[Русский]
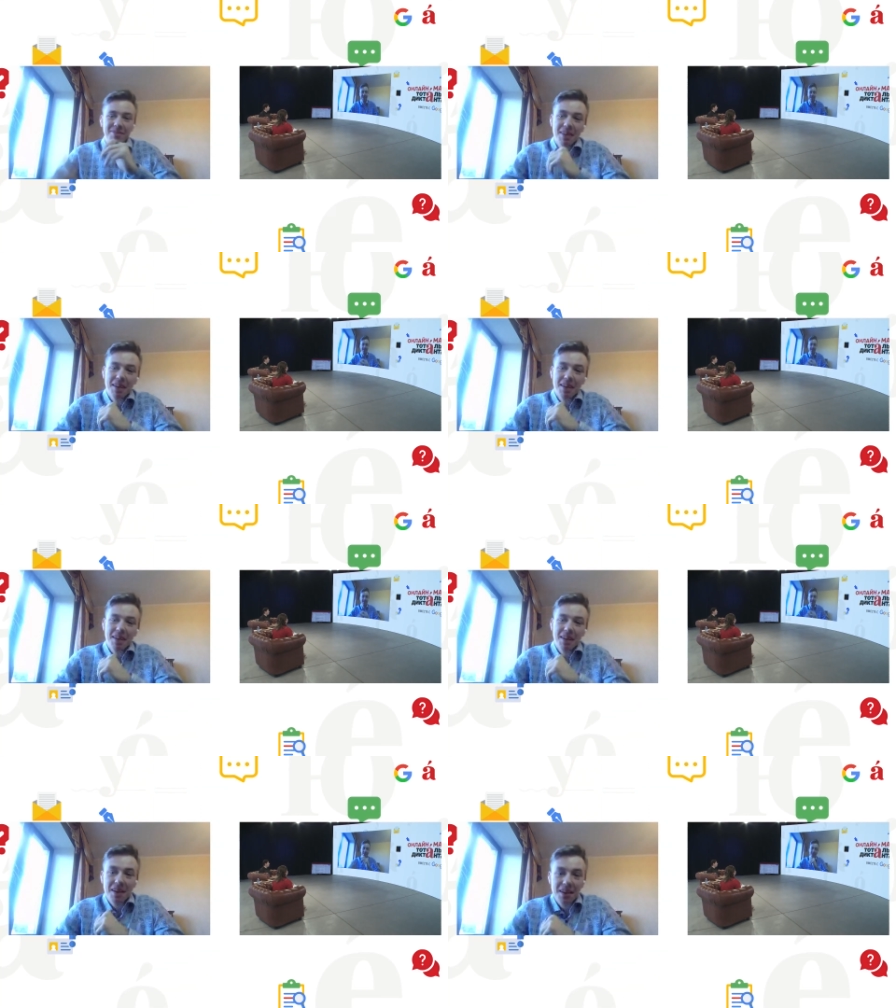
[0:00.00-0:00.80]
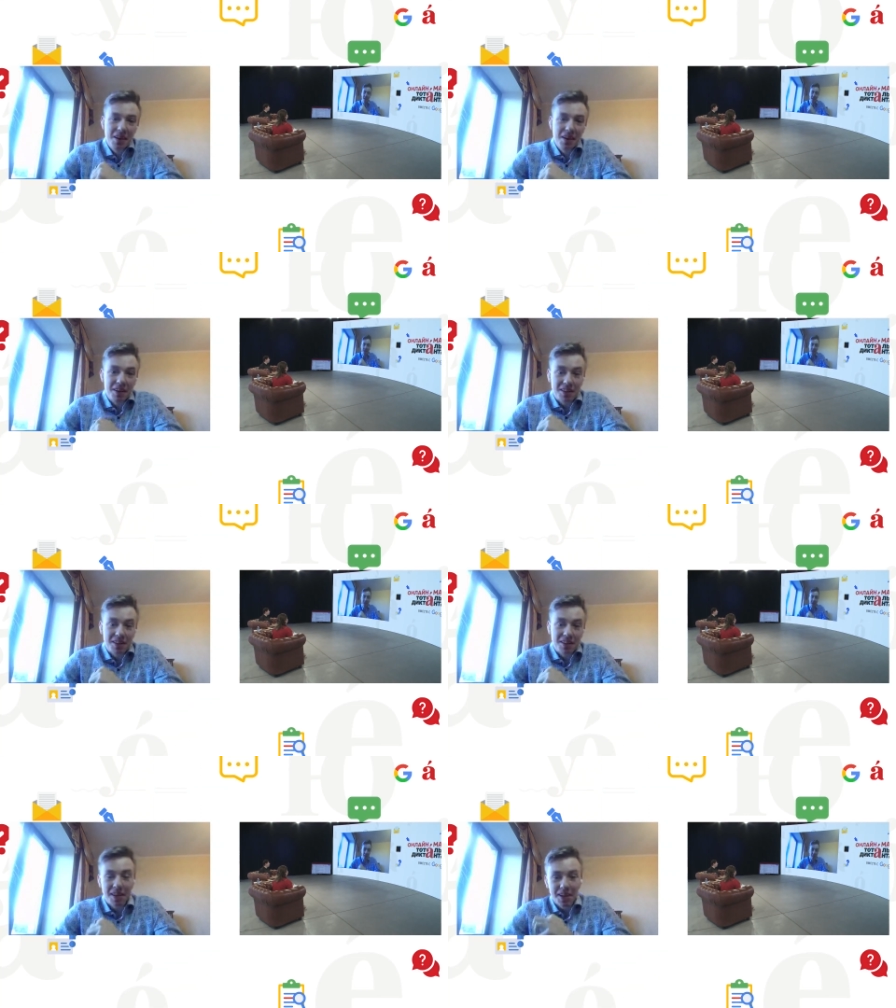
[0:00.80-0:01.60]
Привет.
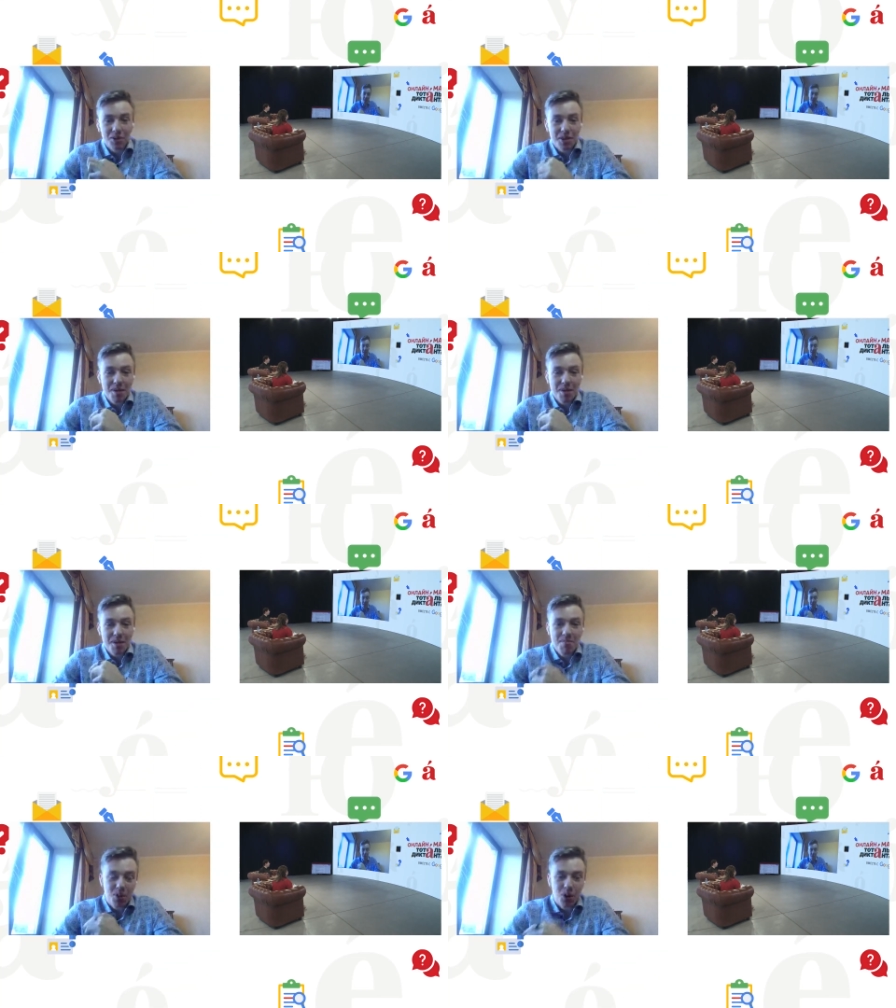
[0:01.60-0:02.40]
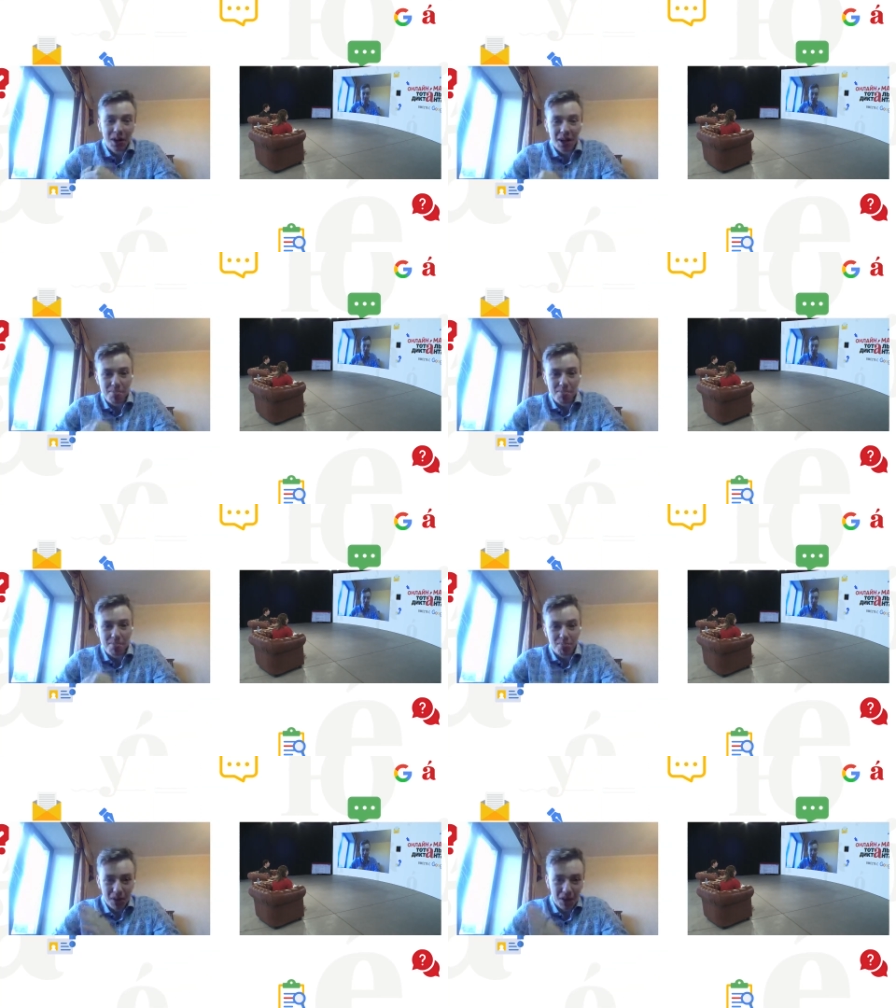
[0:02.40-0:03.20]
Здравствуйте. Только
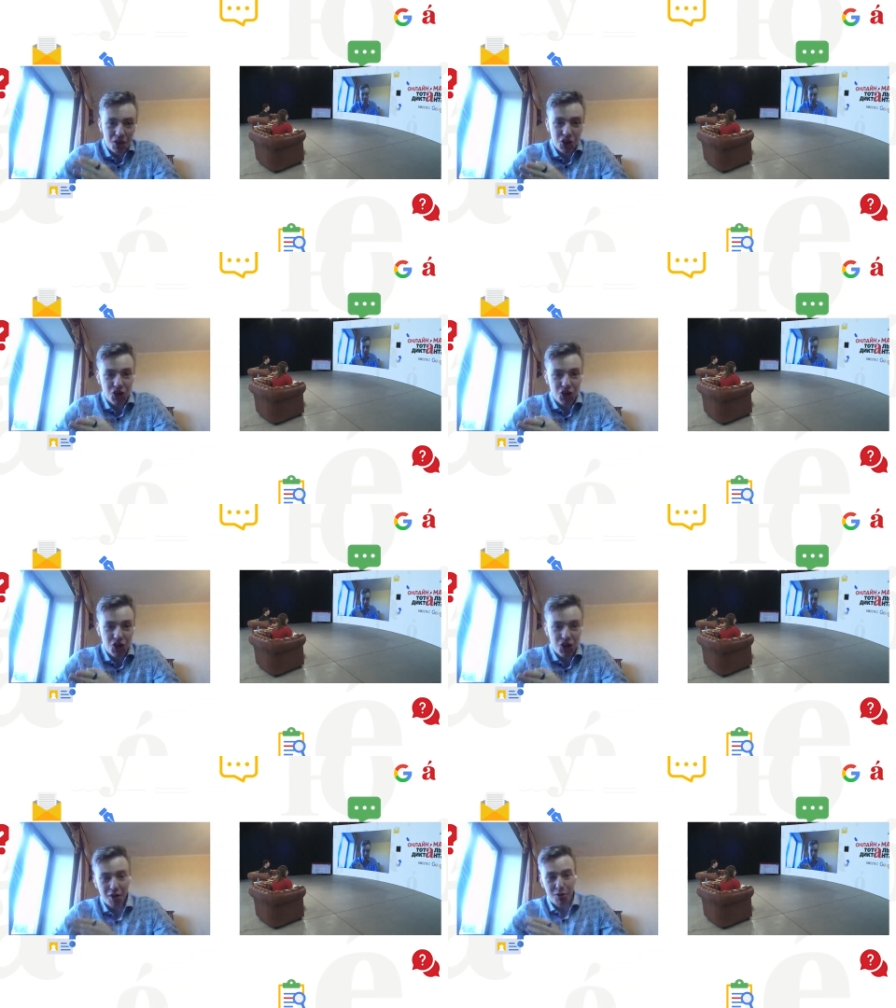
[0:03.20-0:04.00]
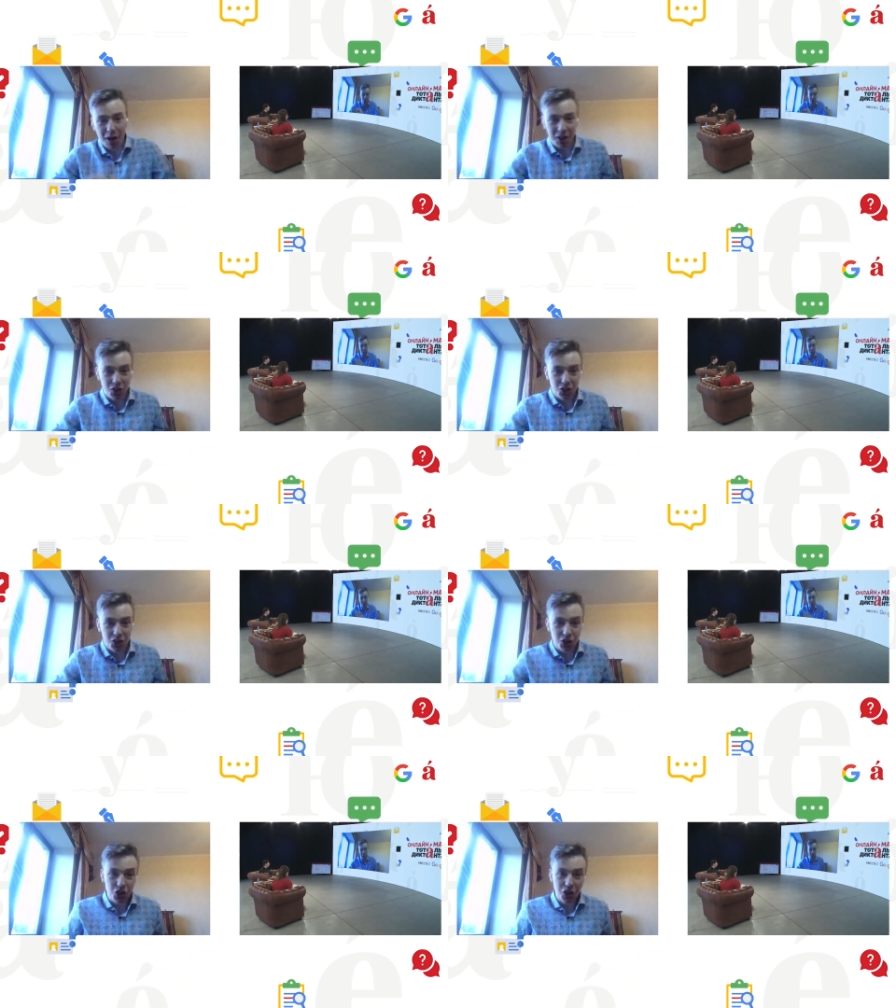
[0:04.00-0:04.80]
не книжный чер, а
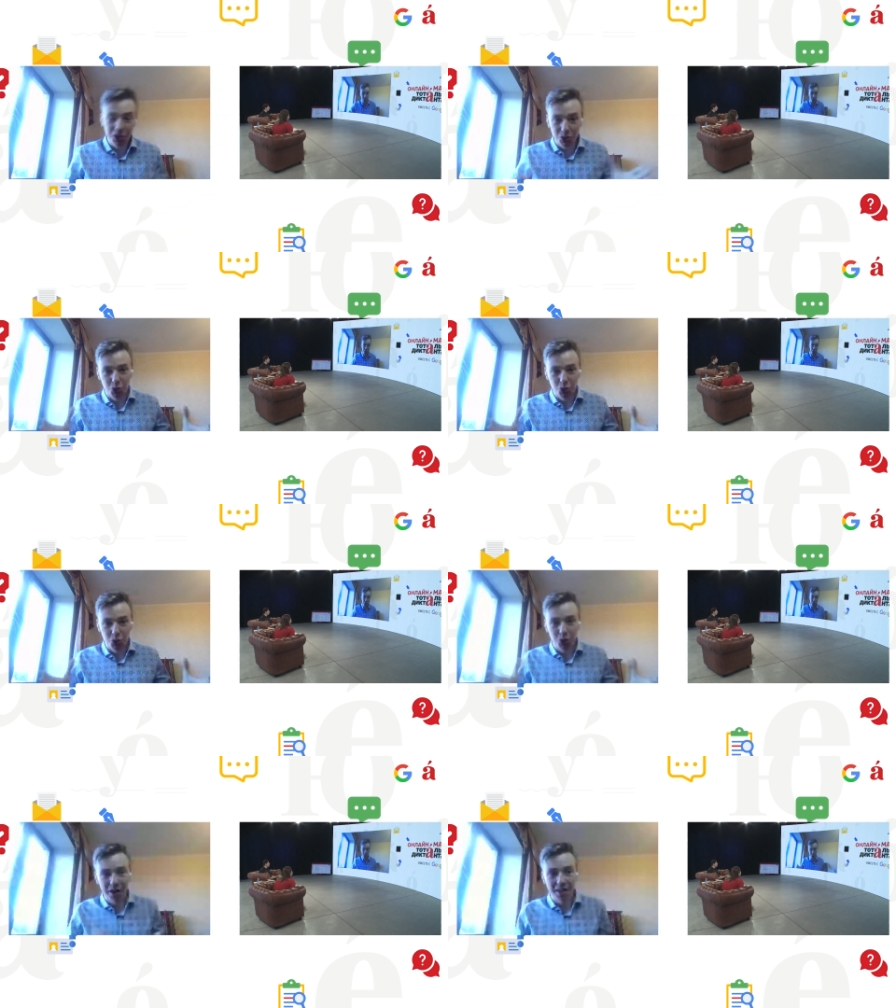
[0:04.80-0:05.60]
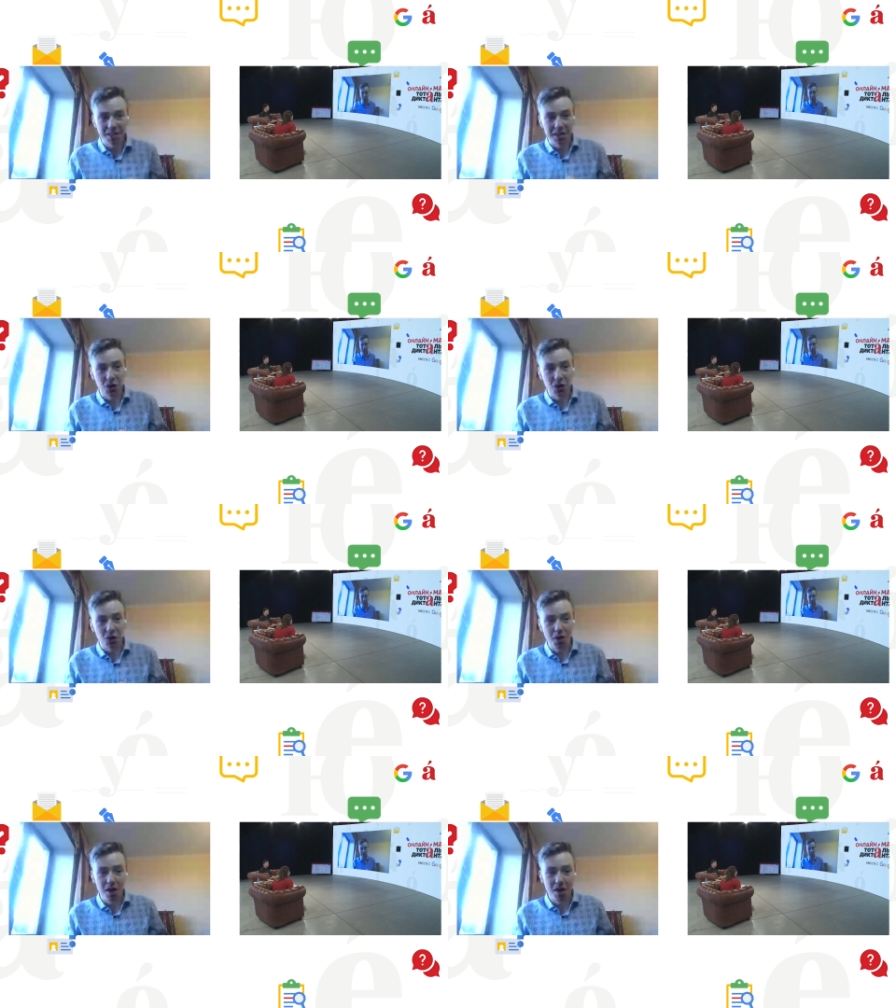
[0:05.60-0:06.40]
книжный а чел. Книжный чел,
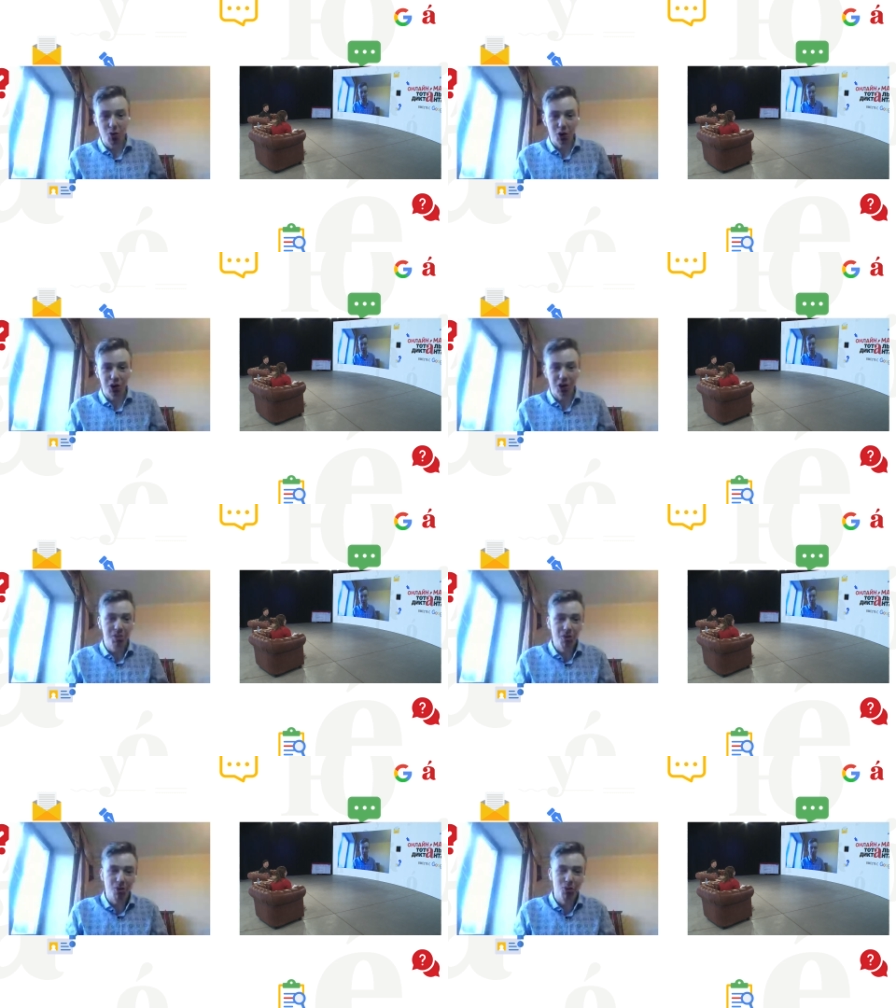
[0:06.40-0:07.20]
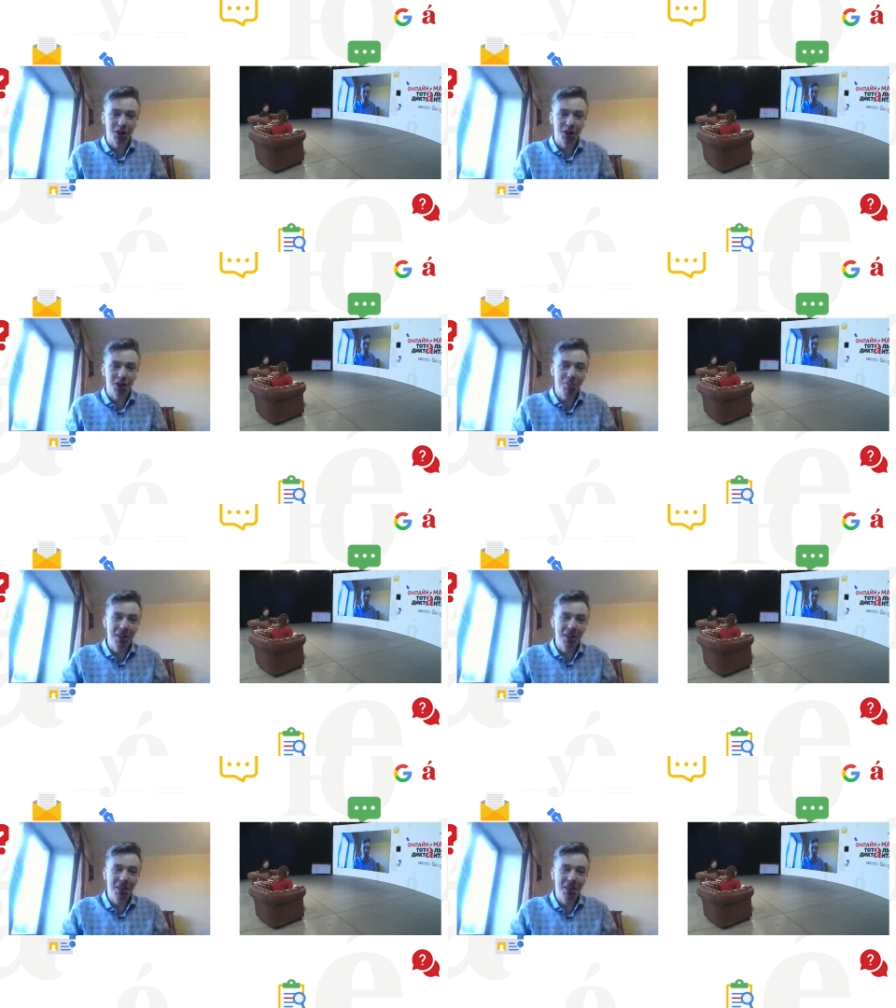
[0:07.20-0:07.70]
извините, да, но я ведь...